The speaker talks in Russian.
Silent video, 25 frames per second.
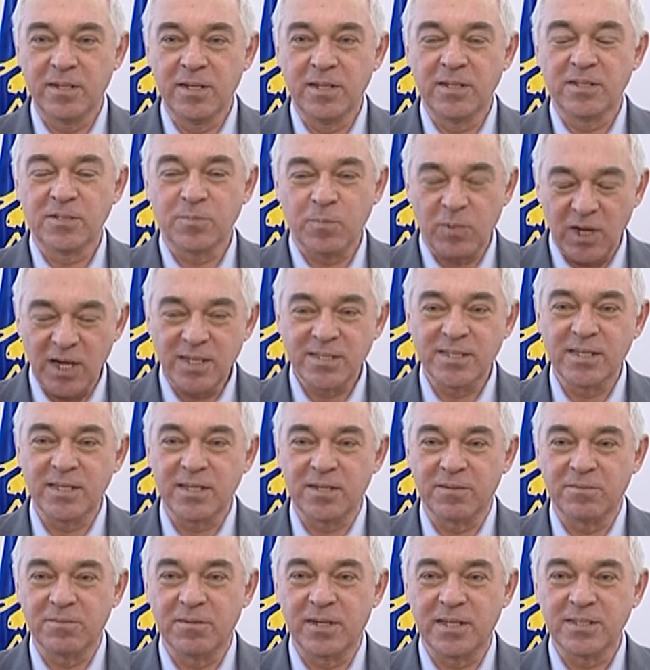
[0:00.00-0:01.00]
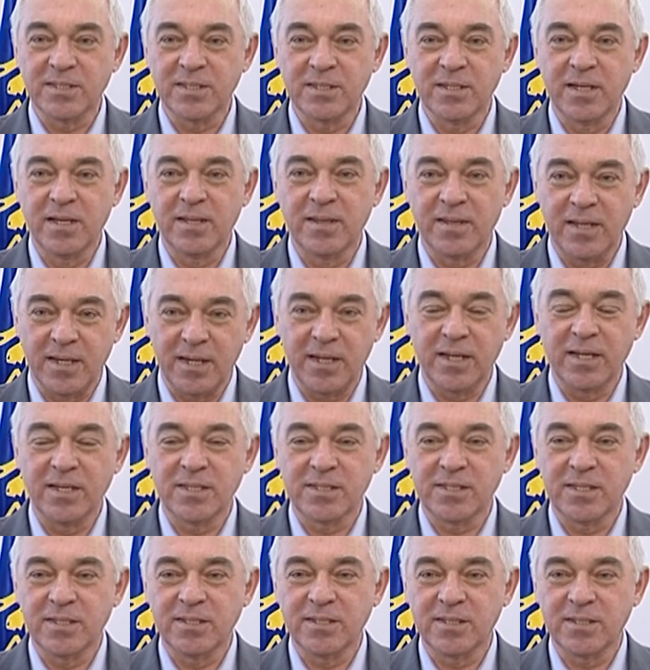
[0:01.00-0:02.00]
С праздником вас, дорогие
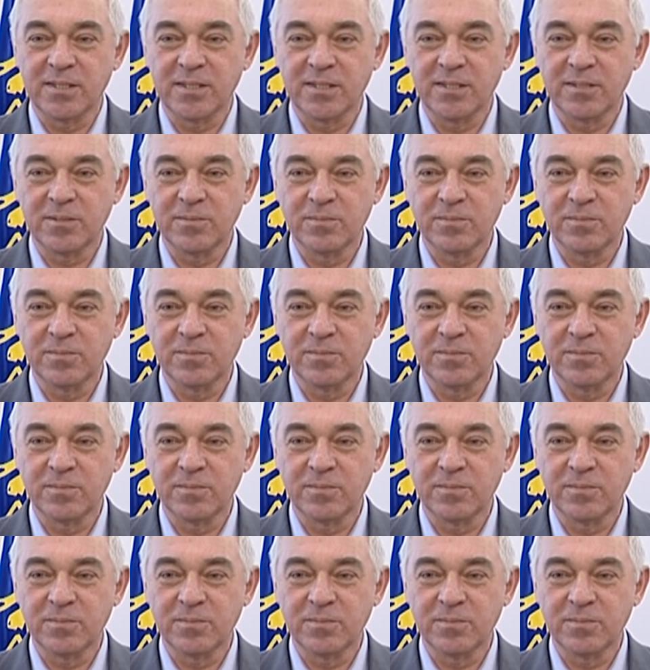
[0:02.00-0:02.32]
женщины!